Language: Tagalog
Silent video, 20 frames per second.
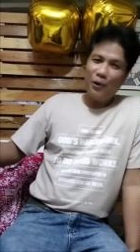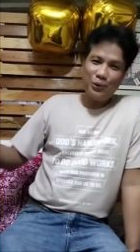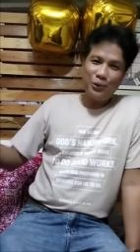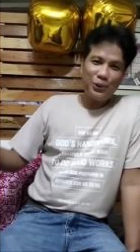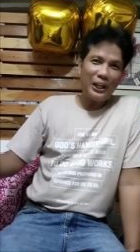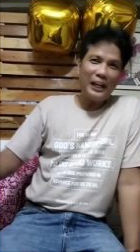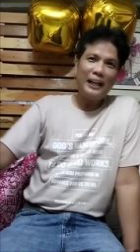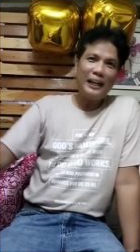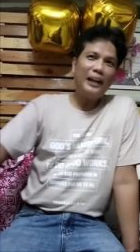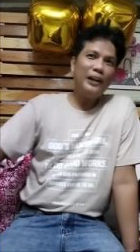
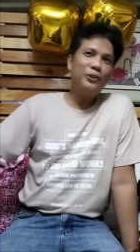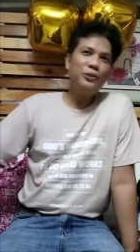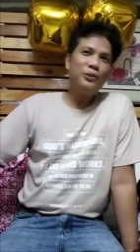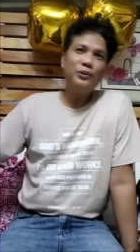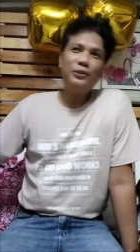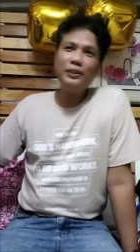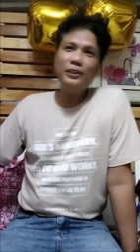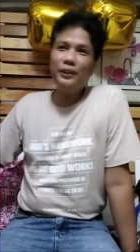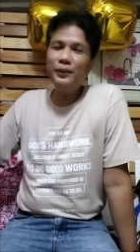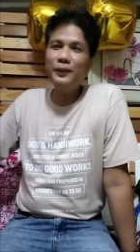talaga
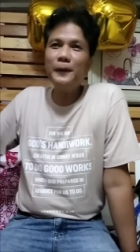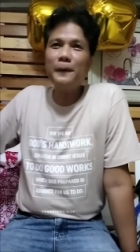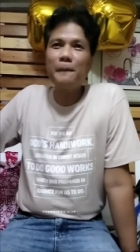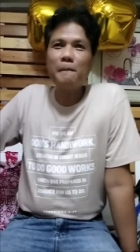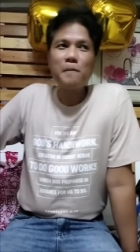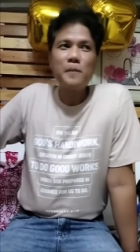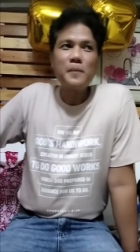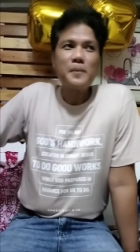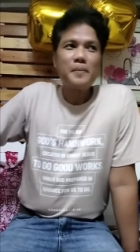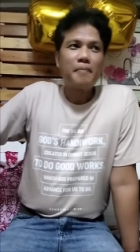yung, ano,
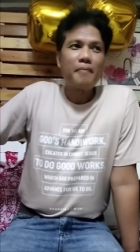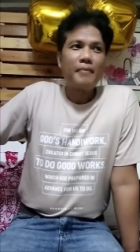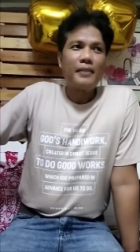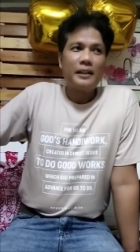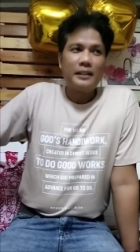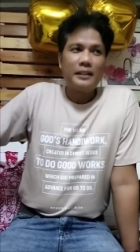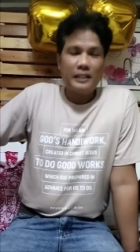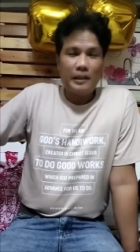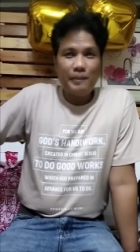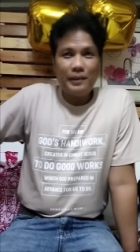
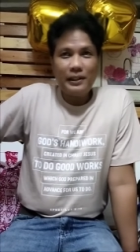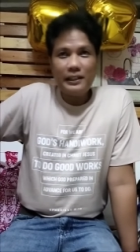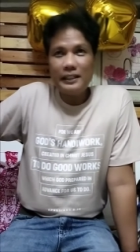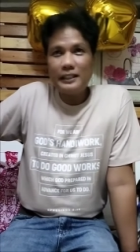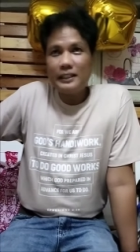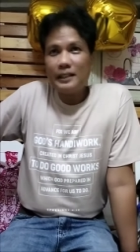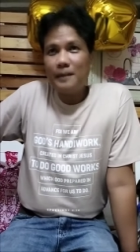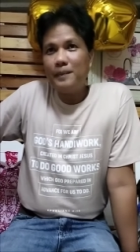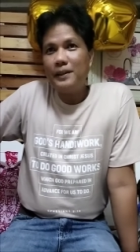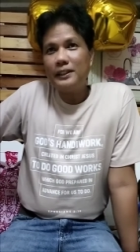sabik na
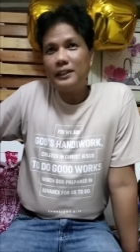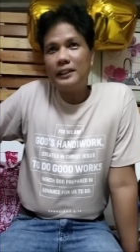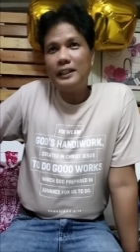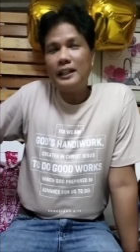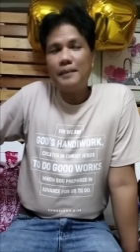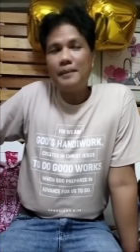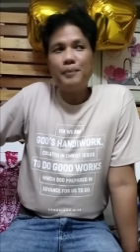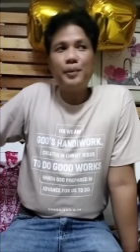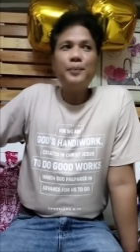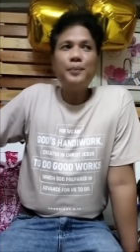sabik
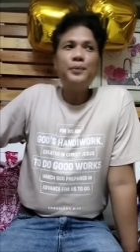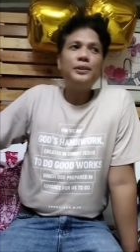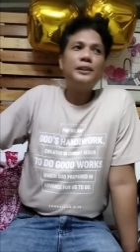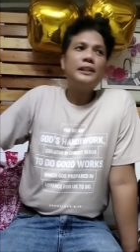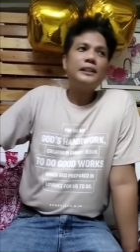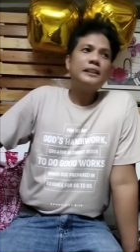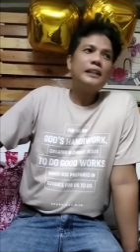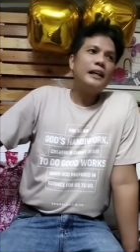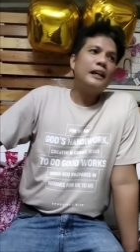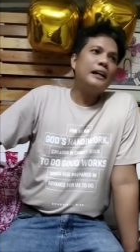na pumunta
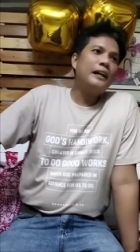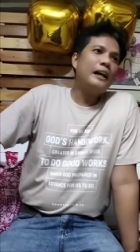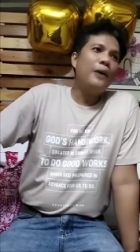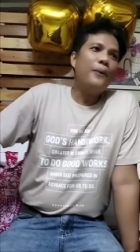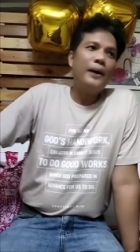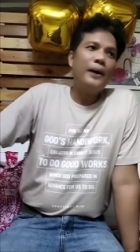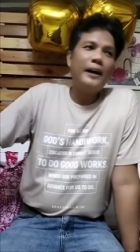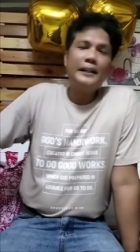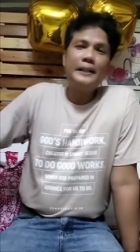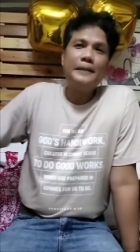sa
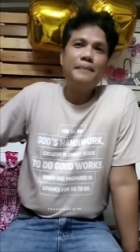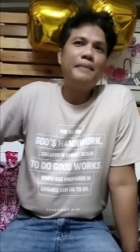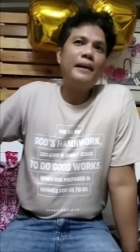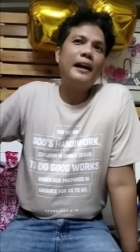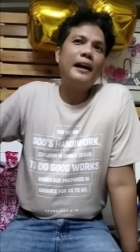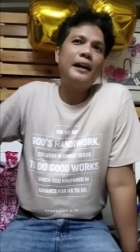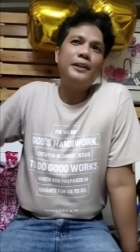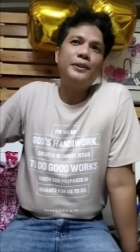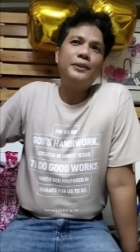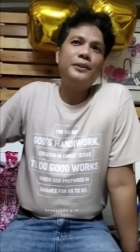gawain ng
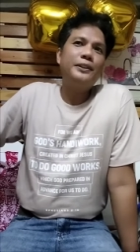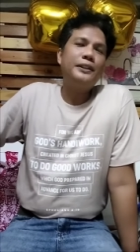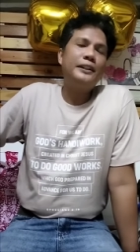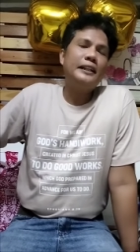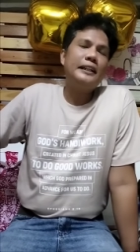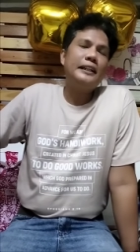Panginoon. At